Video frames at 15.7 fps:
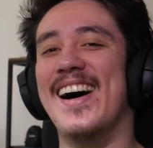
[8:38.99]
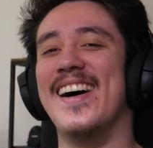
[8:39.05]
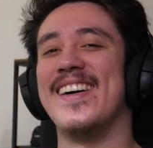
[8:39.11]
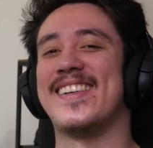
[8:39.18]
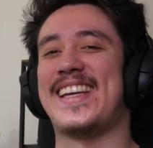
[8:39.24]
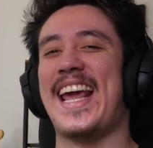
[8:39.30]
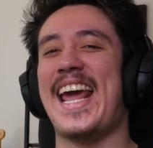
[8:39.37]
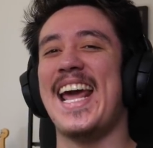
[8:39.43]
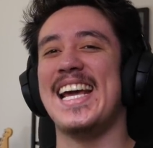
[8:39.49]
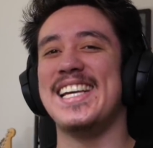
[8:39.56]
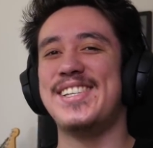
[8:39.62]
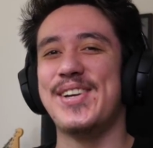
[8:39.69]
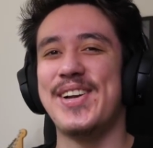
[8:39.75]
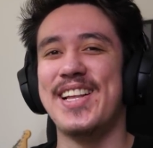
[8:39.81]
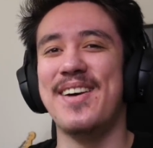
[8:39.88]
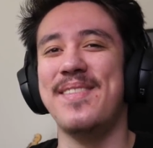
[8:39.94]
オッケー！
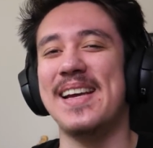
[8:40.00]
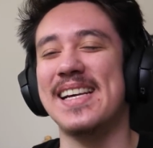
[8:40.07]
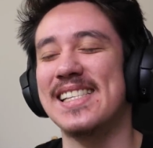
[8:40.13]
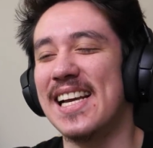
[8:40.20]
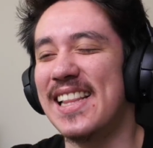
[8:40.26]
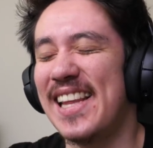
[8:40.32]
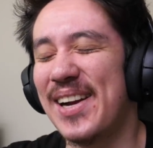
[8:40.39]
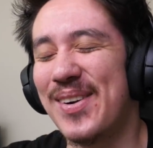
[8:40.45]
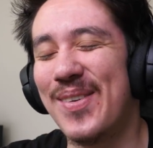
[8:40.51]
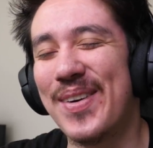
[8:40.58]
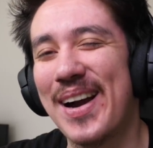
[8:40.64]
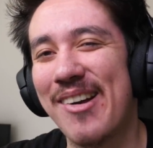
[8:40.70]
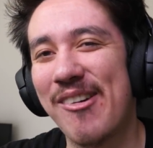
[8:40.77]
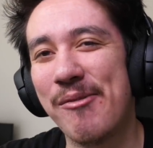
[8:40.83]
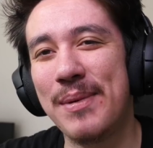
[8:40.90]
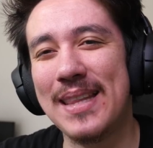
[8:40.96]
それでは皆さんね、今
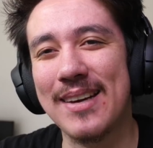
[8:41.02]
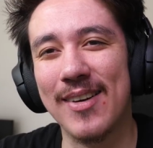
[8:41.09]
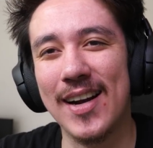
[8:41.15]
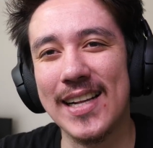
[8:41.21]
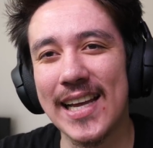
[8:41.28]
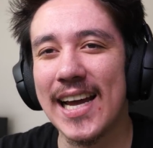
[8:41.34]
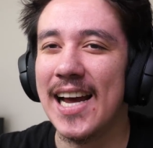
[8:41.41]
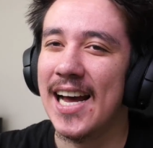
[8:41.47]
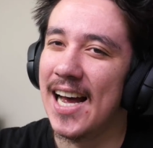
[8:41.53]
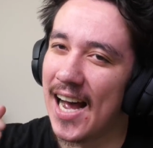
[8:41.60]
回も見てくれて